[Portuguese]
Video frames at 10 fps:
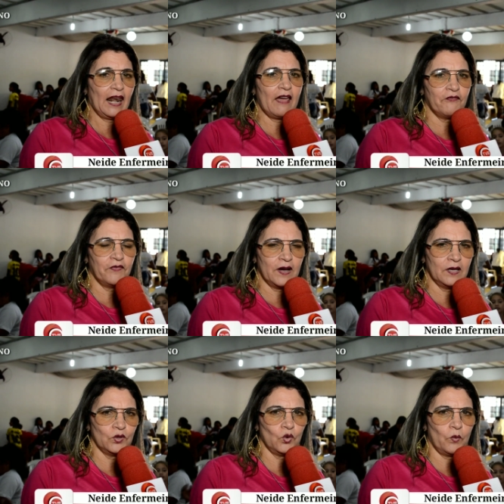
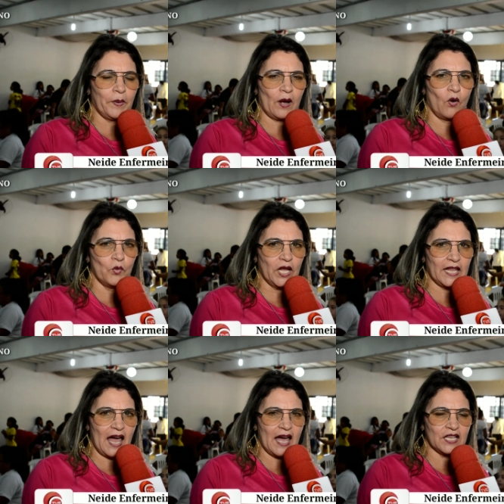levando para a
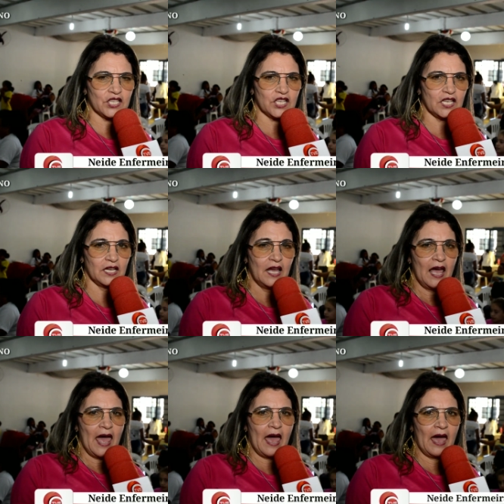comunidade
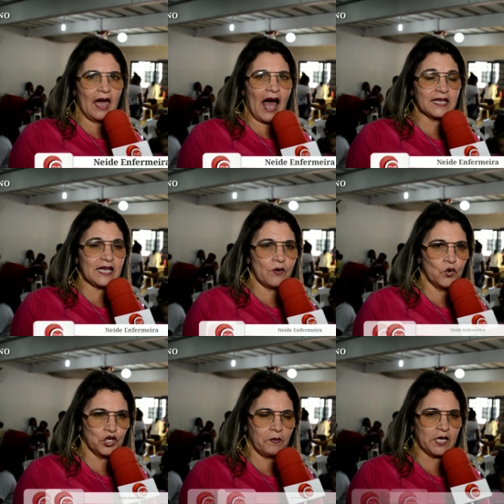é, a
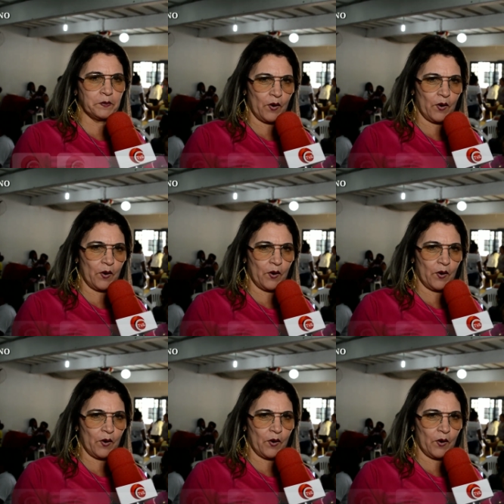saúde mais